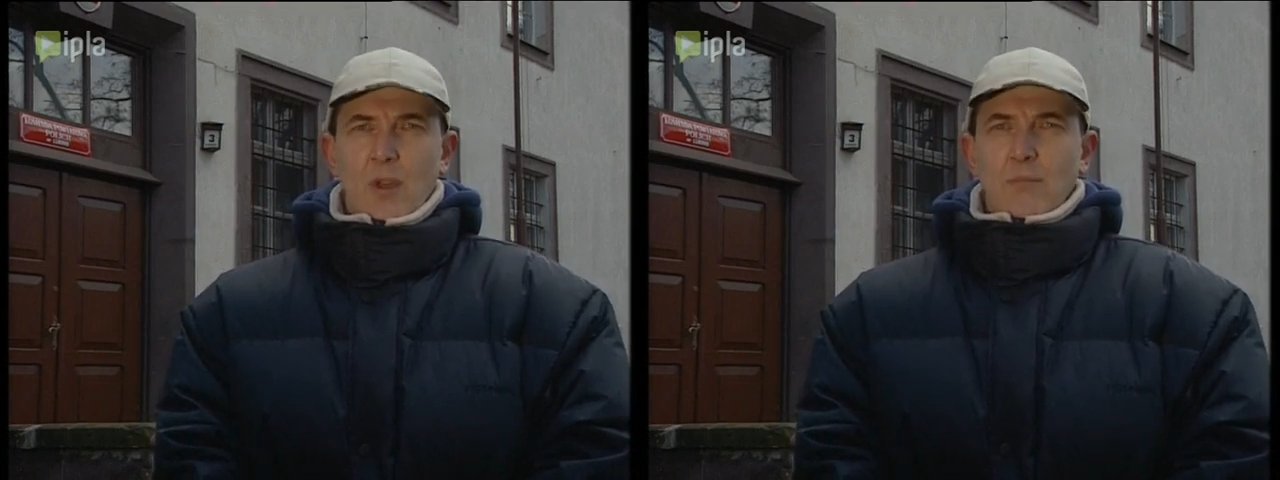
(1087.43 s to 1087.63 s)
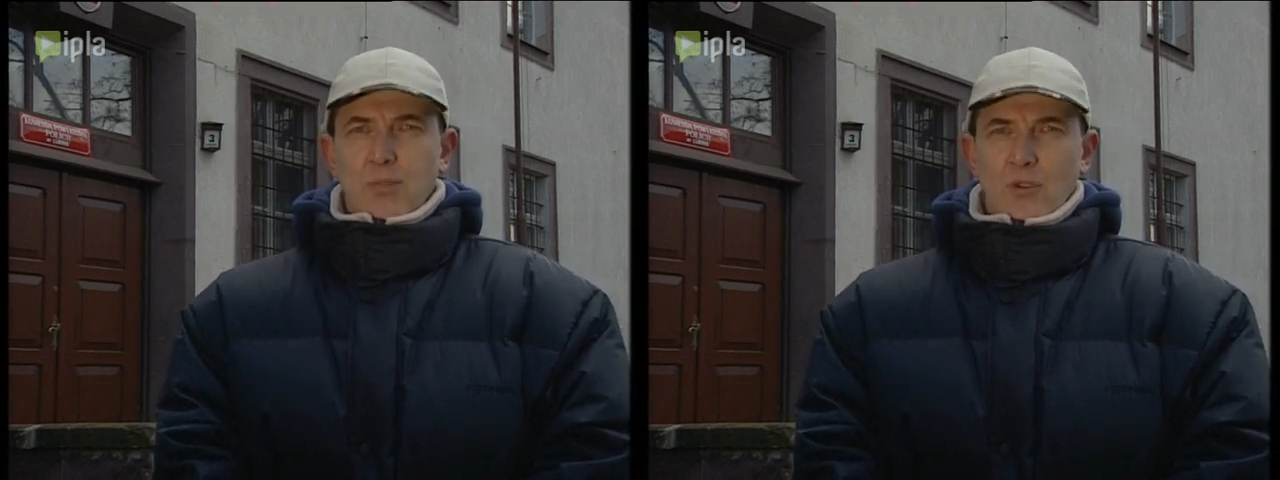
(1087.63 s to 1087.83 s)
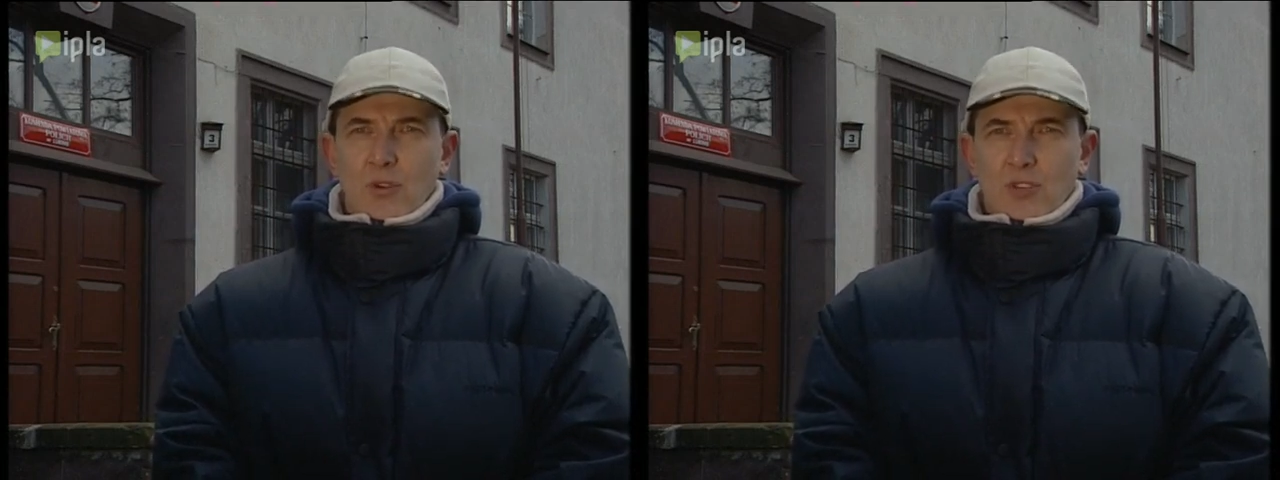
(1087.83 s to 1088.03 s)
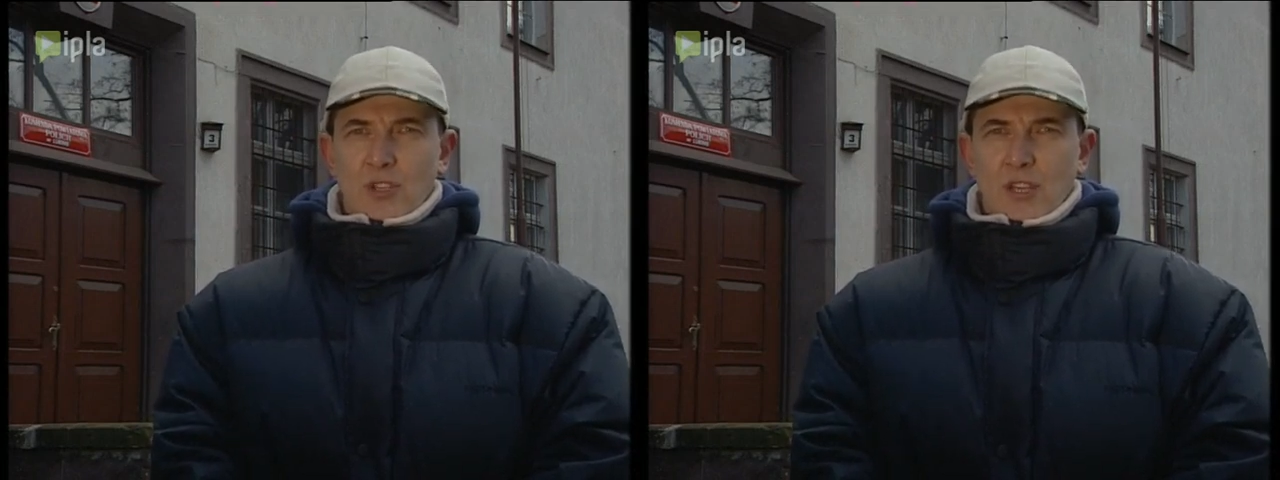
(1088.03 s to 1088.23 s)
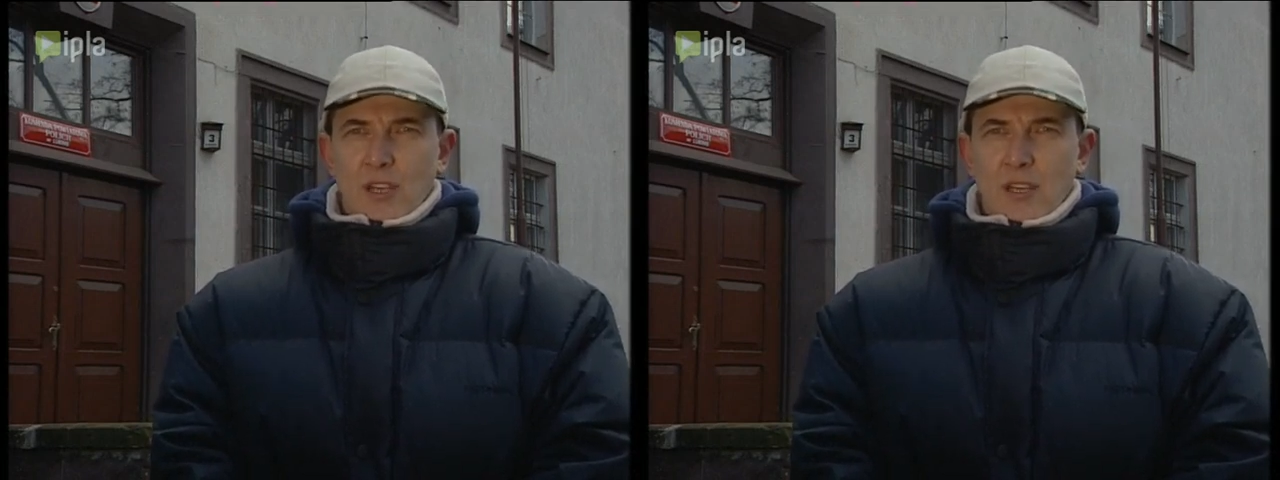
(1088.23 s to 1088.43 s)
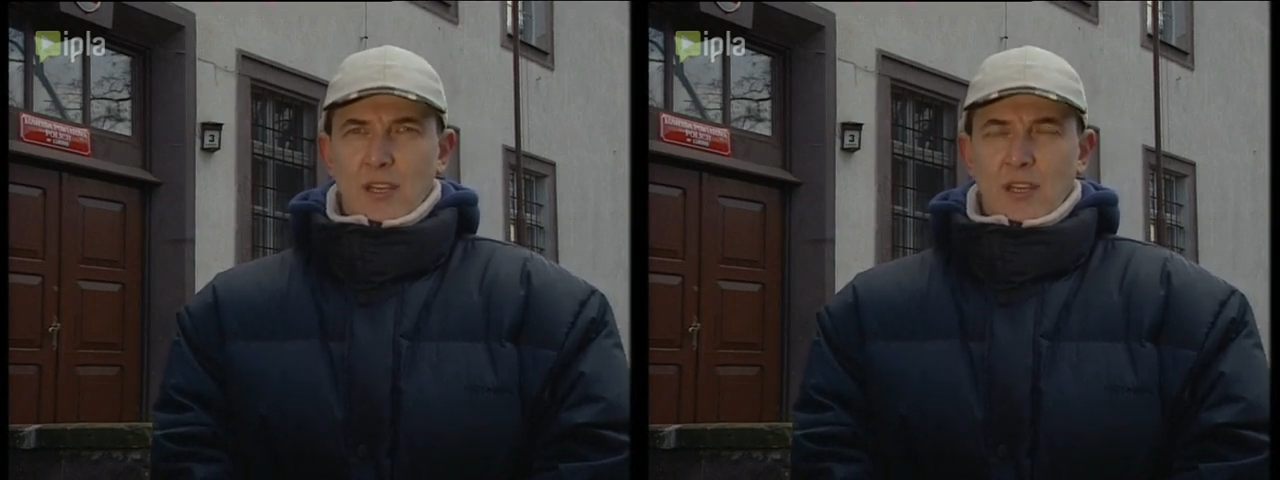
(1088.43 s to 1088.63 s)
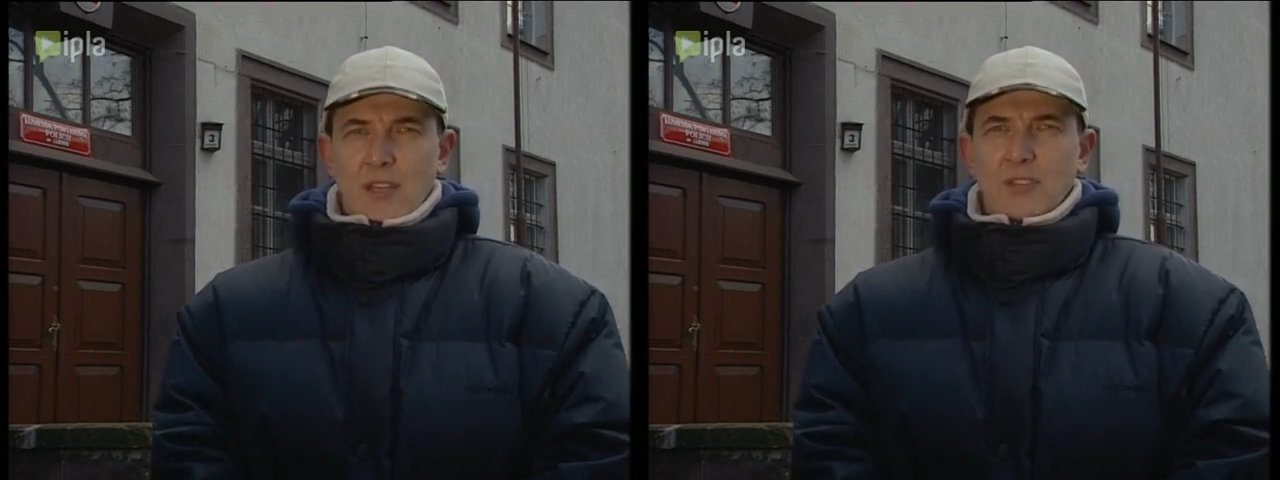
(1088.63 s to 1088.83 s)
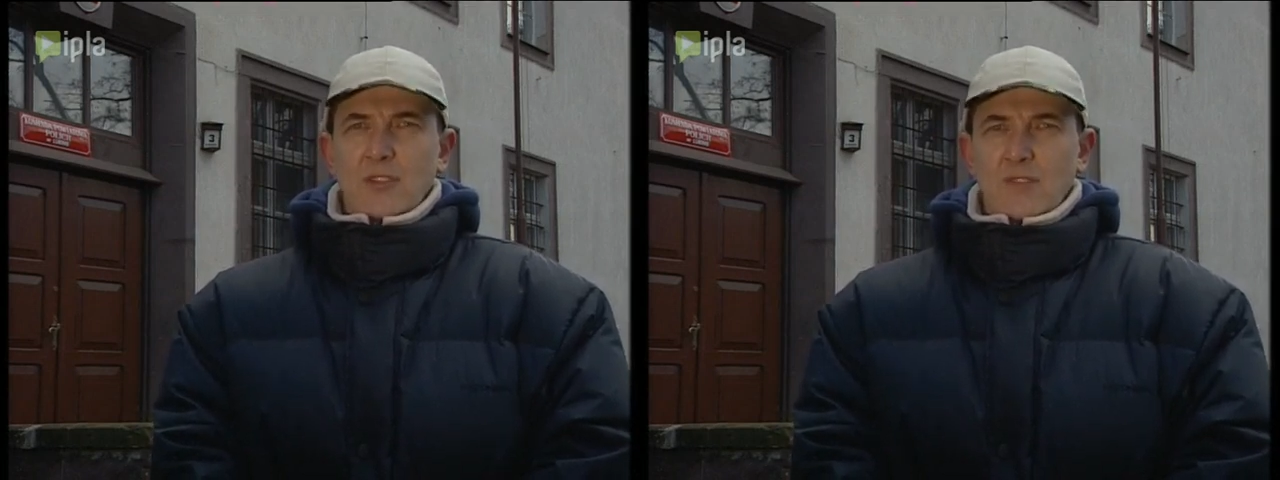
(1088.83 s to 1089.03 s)
po godzinie
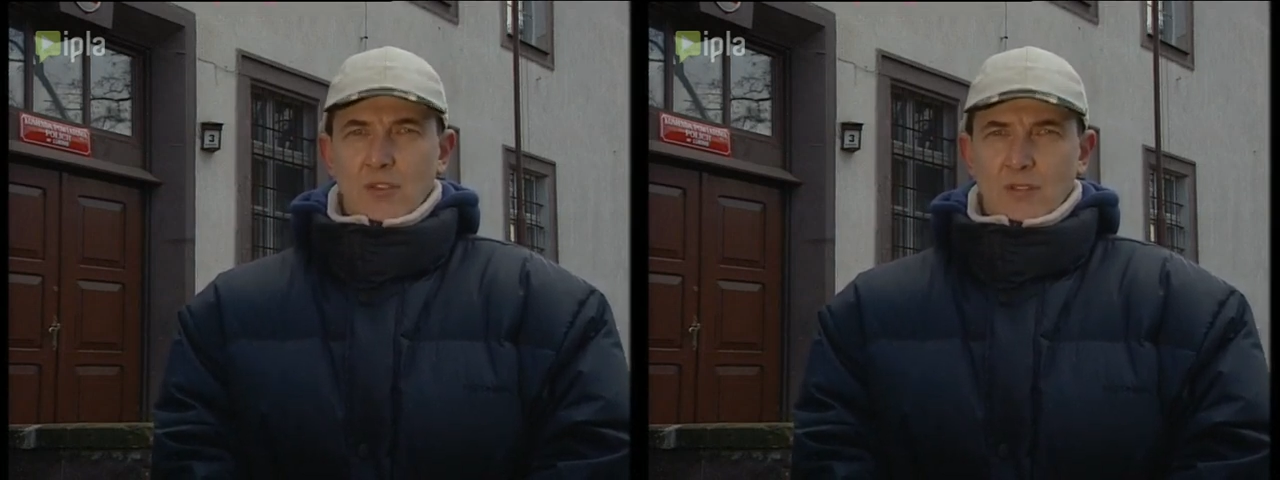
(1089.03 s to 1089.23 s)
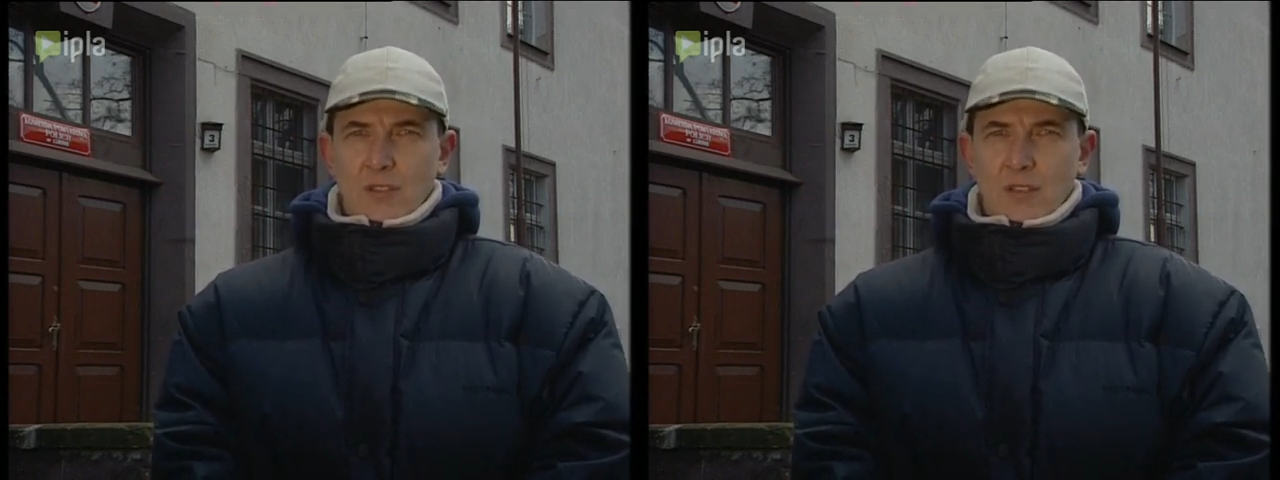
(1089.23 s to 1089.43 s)
9.